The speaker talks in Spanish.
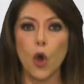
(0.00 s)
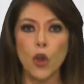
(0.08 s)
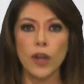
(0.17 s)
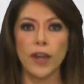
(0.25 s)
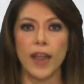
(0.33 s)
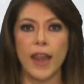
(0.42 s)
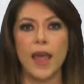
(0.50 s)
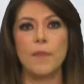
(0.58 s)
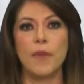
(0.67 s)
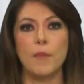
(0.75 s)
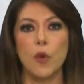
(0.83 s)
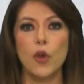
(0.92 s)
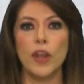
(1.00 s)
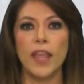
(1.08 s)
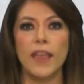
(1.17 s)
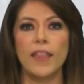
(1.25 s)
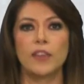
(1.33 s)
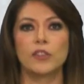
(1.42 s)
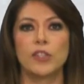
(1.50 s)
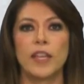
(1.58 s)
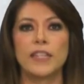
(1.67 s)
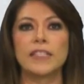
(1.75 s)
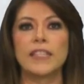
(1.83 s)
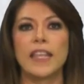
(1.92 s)
honra la memoria de los
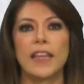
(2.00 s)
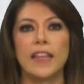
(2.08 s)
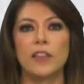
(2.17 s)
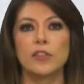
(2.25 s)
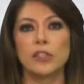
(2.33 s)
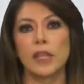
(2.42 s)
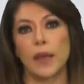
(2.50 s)
seres queridos